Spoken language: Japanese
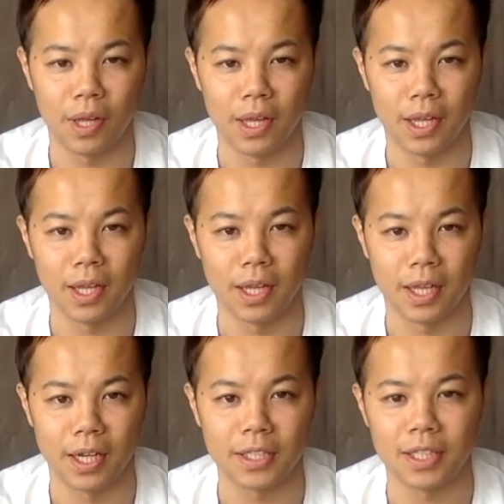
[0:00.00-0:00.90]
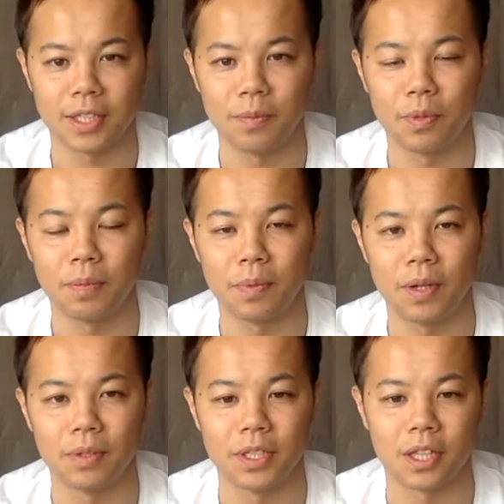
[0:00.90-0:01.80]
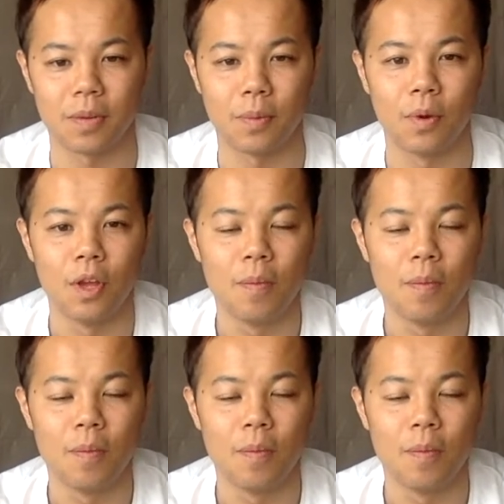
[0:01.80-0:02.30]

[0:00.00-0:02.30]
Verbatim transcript: えー、やらさせてもらうんですけども、